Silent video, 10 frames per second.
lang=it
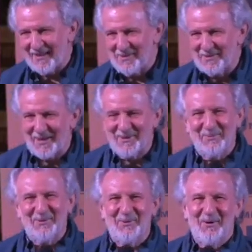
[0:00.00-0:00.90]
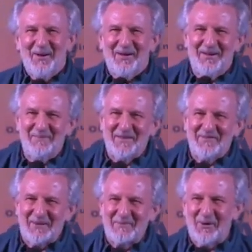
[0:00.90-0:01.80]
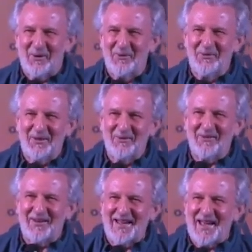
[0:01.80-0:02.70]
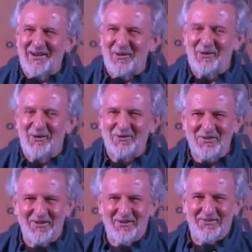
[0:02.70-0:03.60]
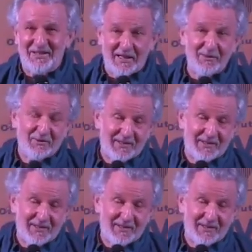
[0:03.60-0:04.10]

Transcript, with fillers: ad un certo punto eh, mi fermerò, continuo a guardare l'orologio no? vedendo il